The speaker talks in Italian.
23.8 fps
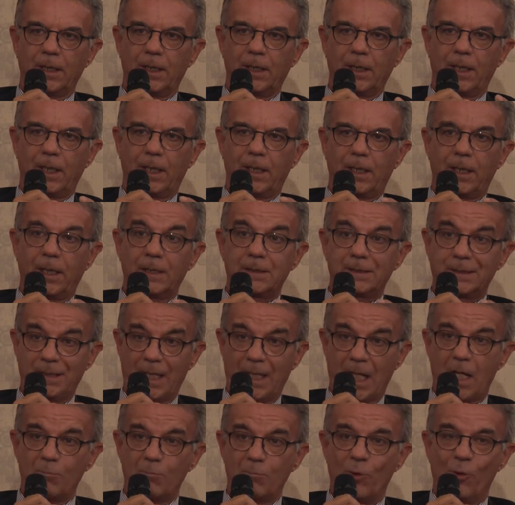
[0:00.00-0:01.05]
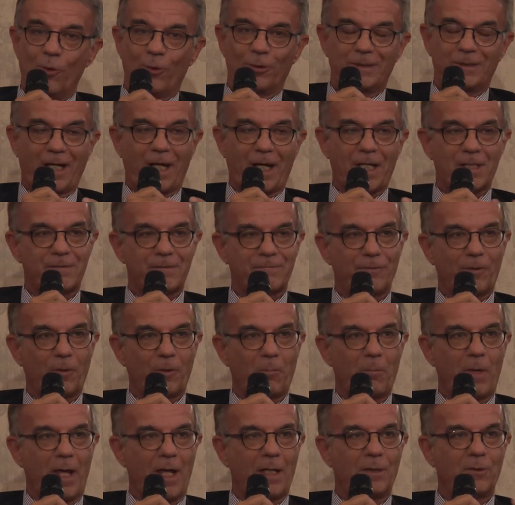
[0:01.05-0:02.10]
e che stiamo
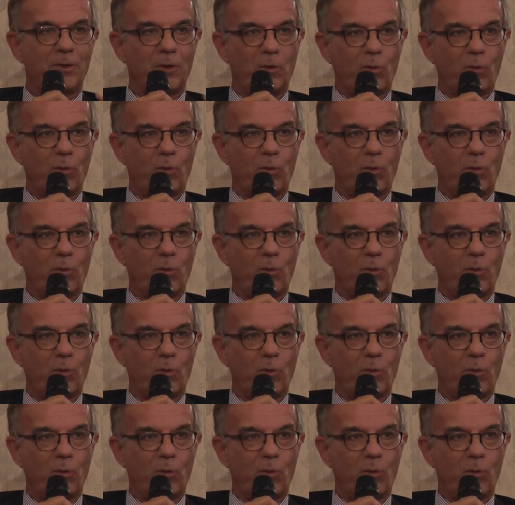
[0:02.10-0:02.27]
trasformando